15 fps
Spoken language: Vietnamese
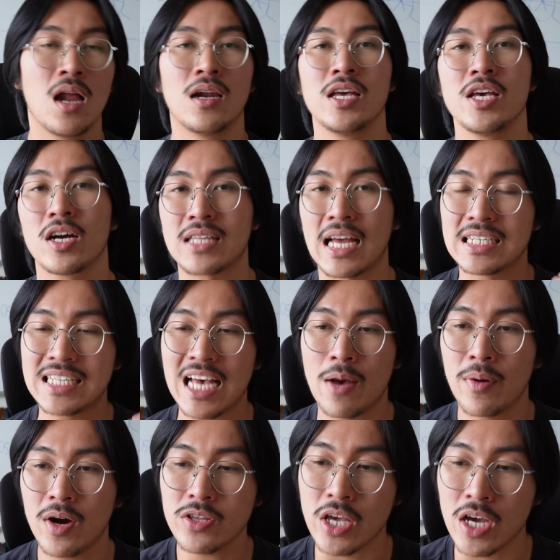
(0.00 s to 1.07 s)
Lý do tại sao
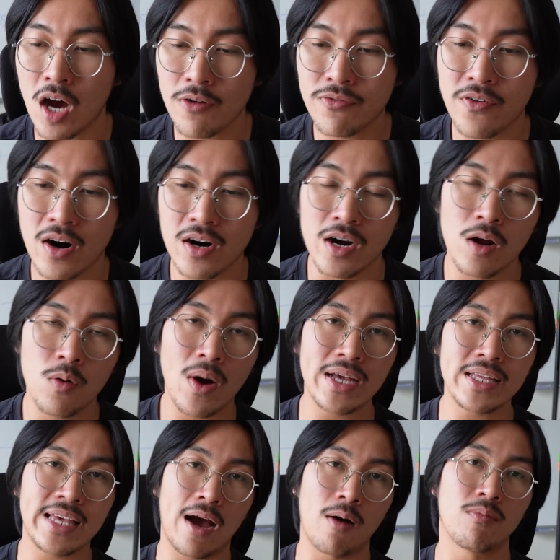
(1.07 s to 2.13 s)
mà cái chuyện offer này nó
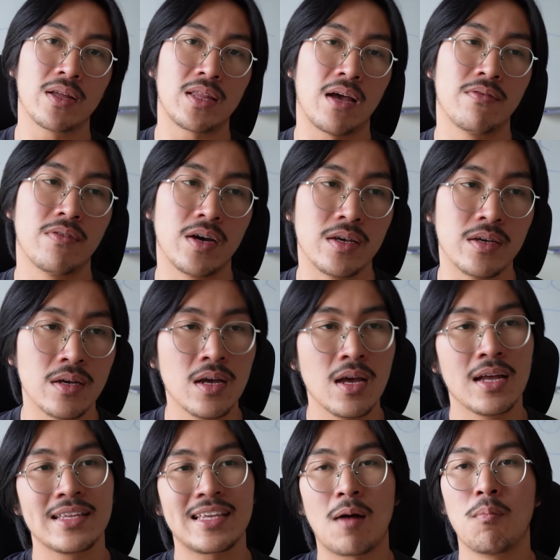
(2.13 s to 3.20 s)
quan trọng là tại vì
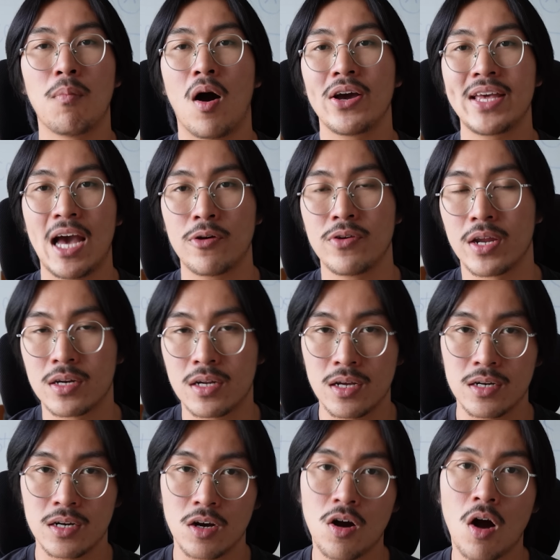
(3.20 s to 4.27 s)
trong mỗi giao dịch đó,
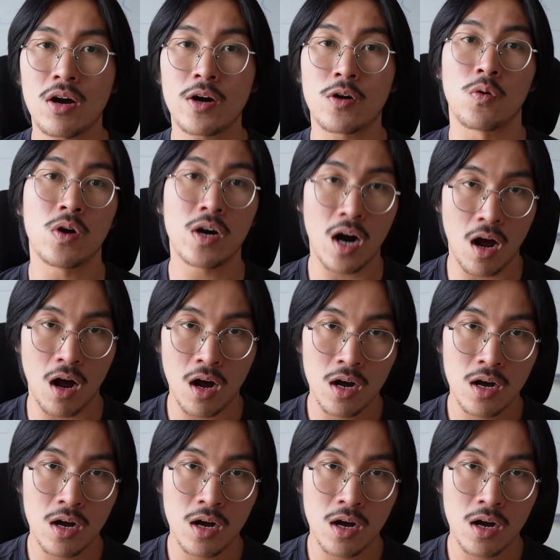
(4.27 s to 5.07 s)
nó có cái rủi ro.